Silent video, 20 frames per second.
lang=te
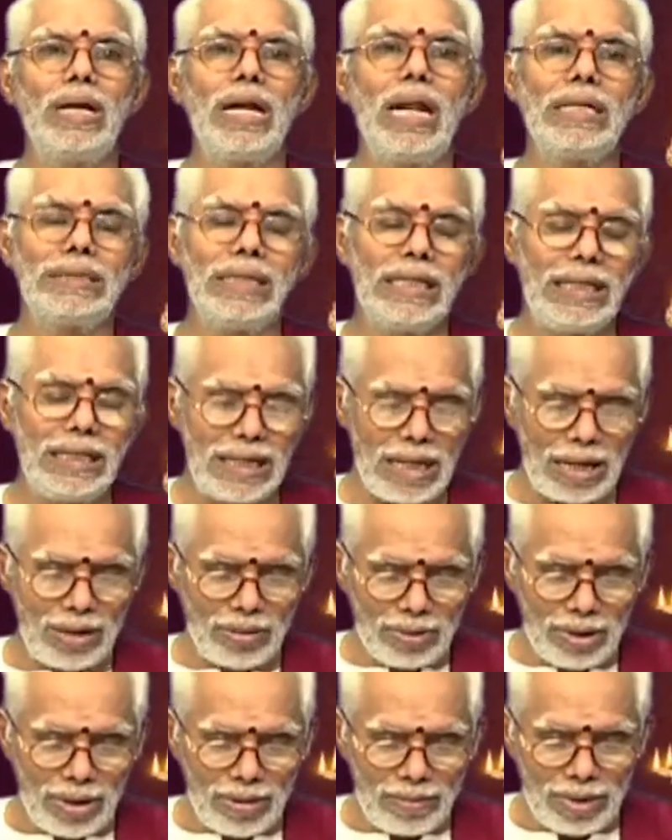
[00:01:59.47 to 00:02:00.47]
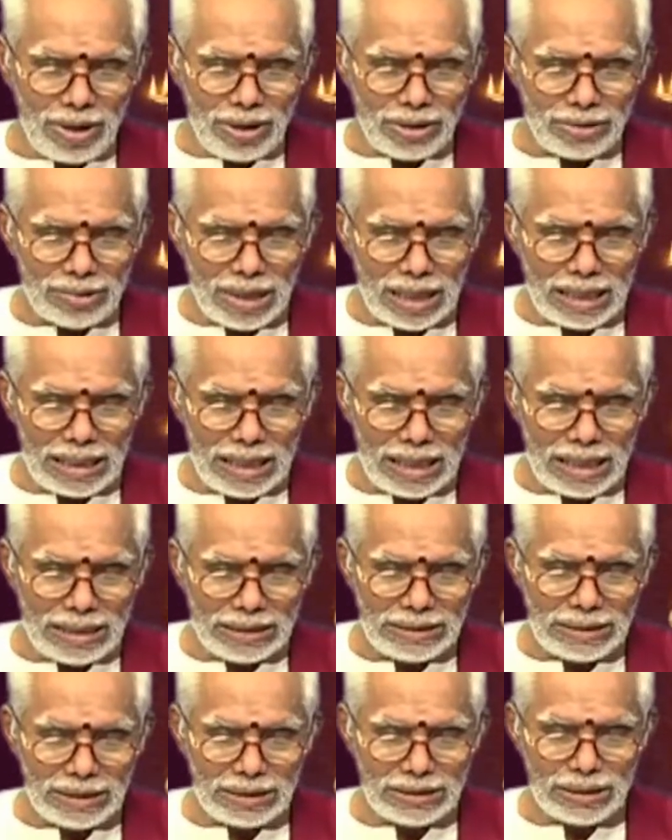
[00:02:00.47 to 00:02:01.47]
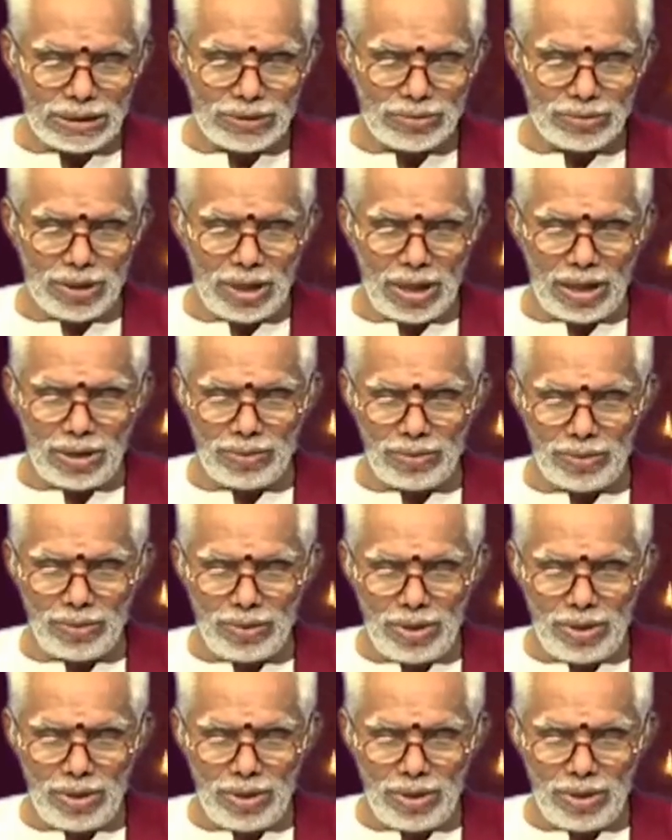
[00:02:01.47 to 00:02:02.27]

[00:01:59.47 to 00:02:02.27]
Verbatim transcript: నా సైన్యాన్ని కూడా వాళ్ళు స్వాధీనం చేసేసుకున్నారు